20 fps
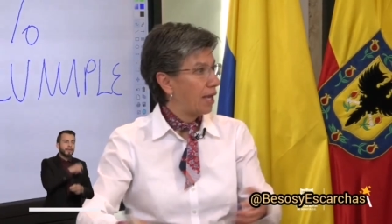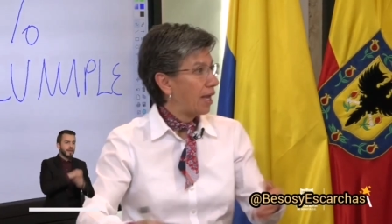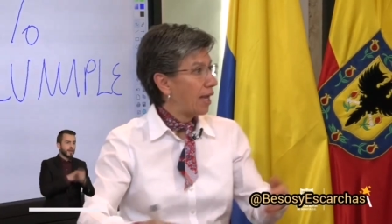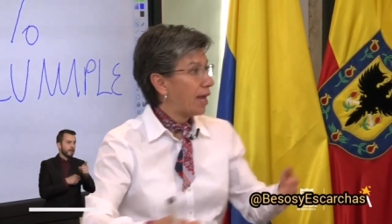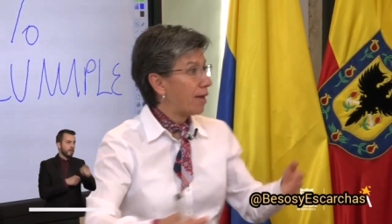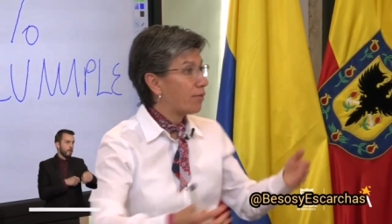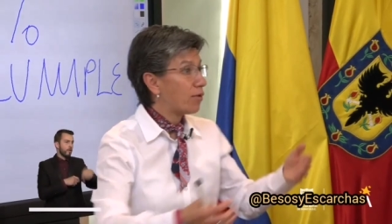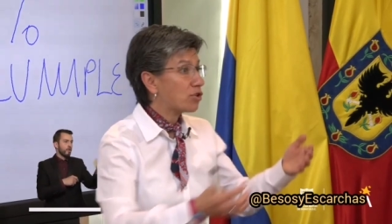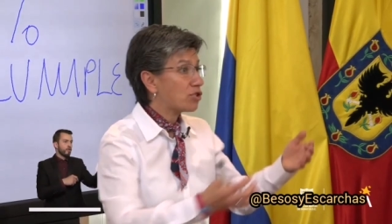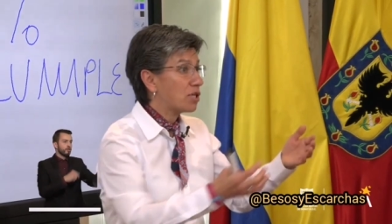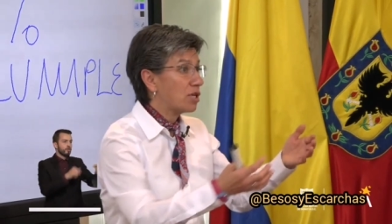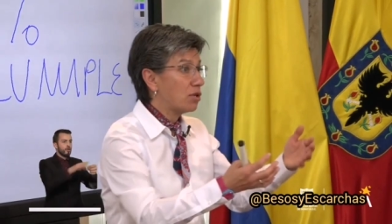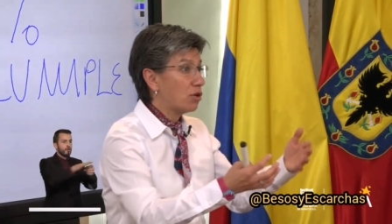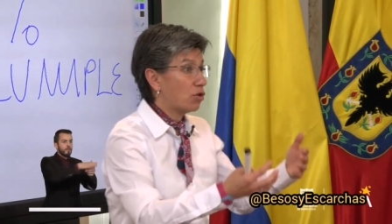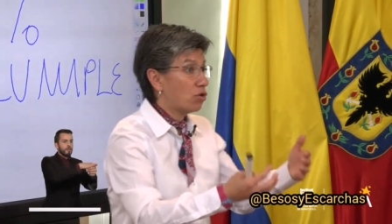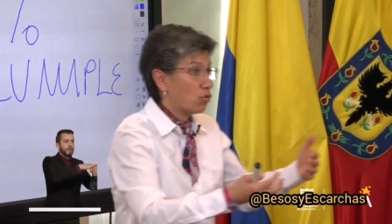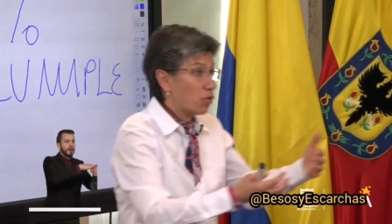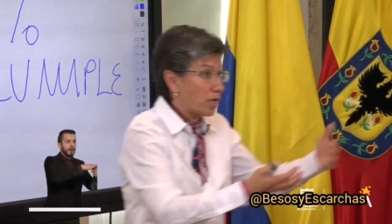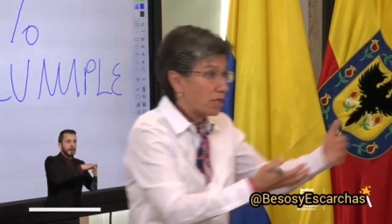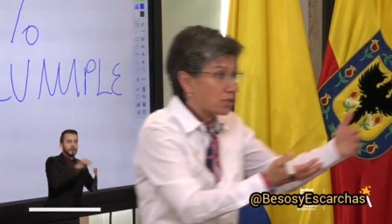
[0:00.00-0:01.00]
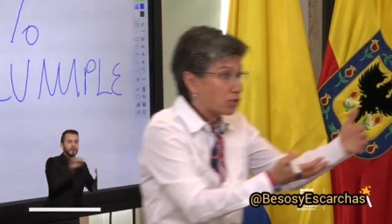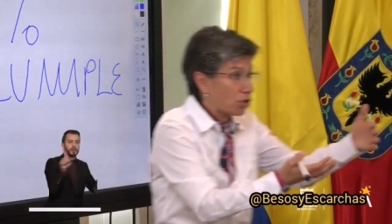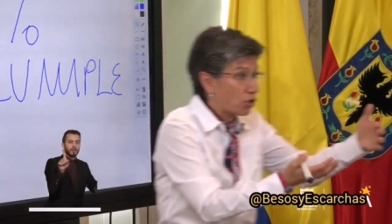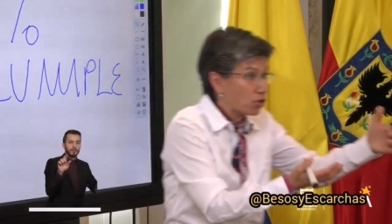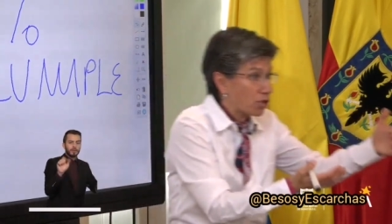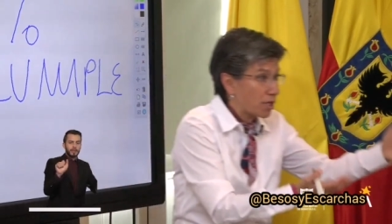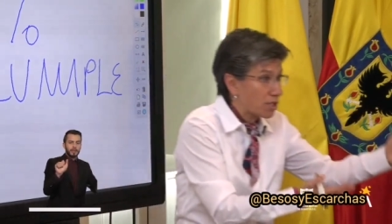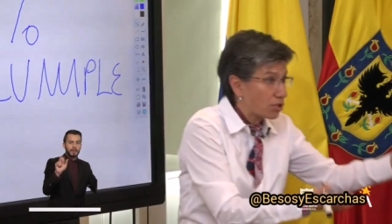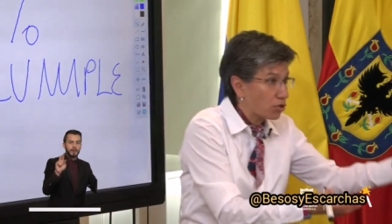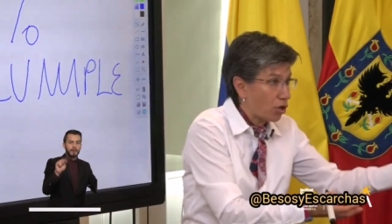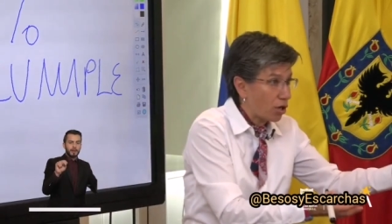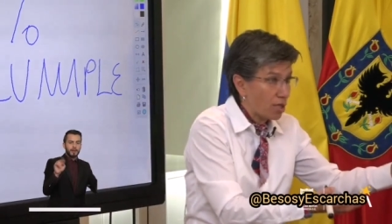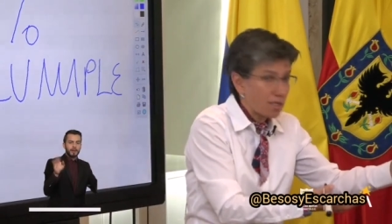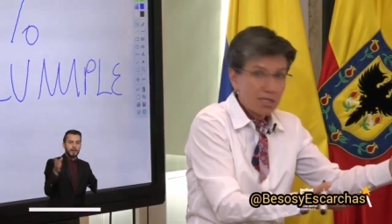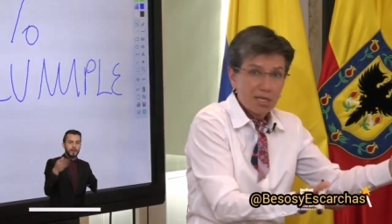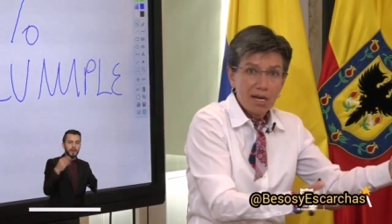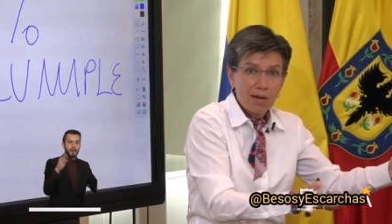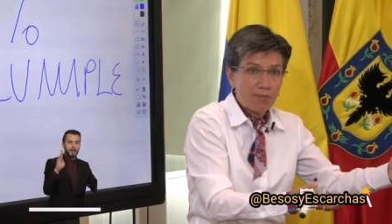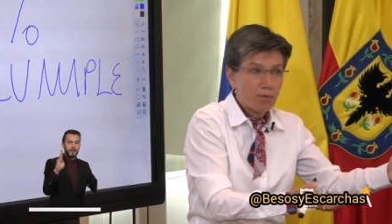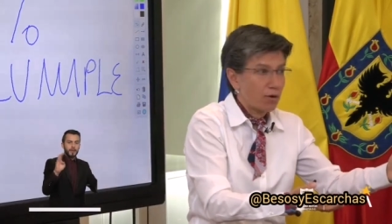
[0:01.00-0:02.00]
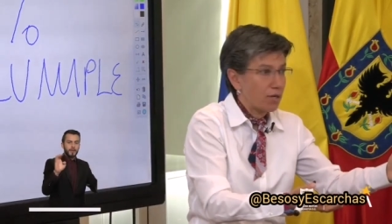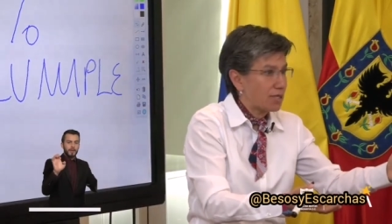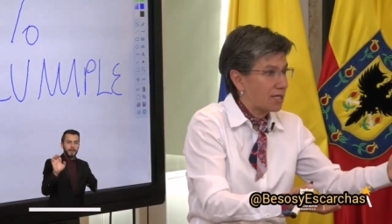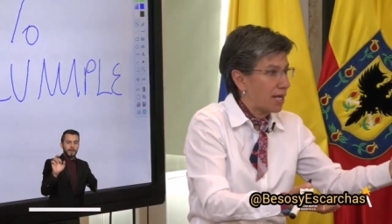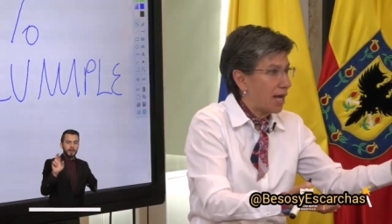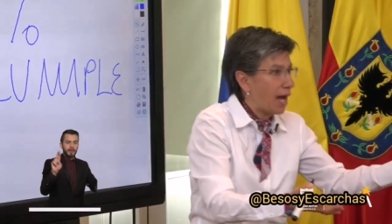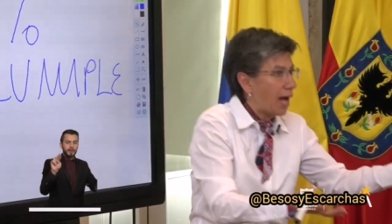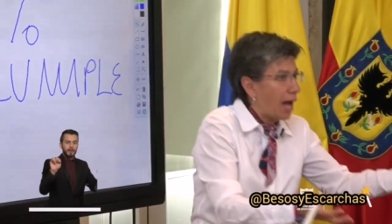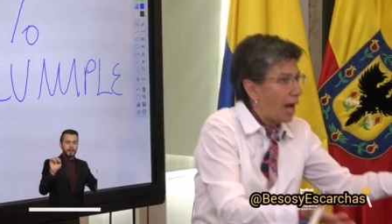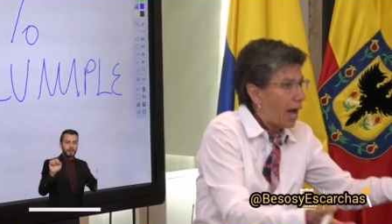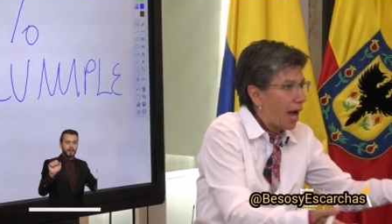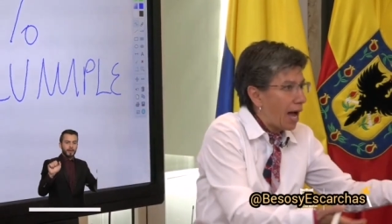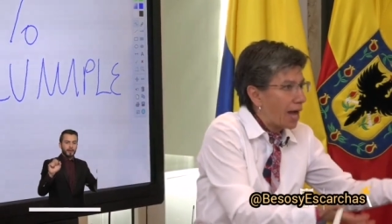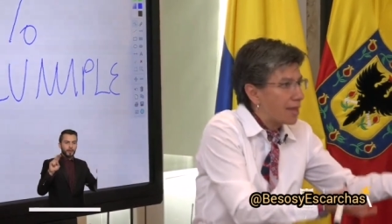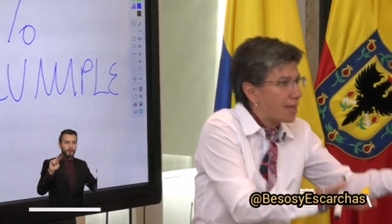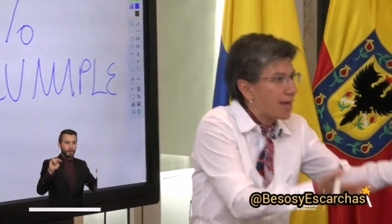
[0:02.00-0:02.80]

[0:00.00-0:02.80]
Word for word: hemos ido nuestros gestores y la policía a